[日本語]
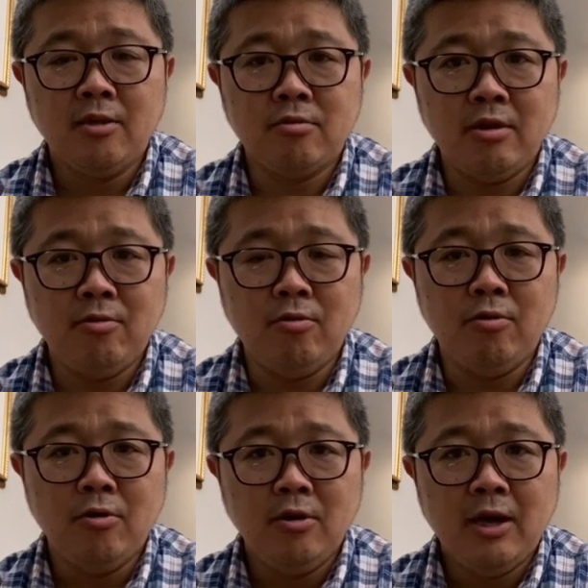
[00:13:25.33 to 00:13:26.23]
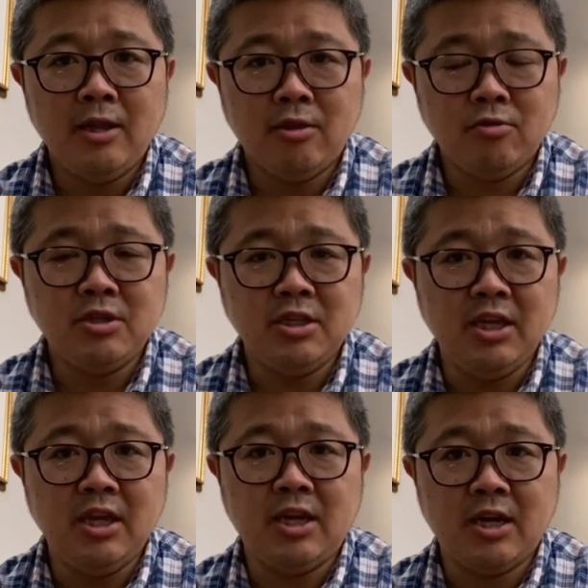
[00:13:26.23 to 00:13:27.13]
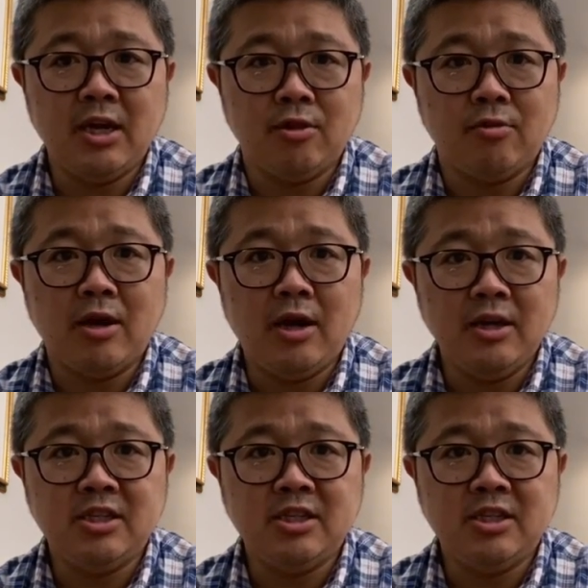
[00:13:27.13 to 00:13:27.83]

それを半年に1回とか、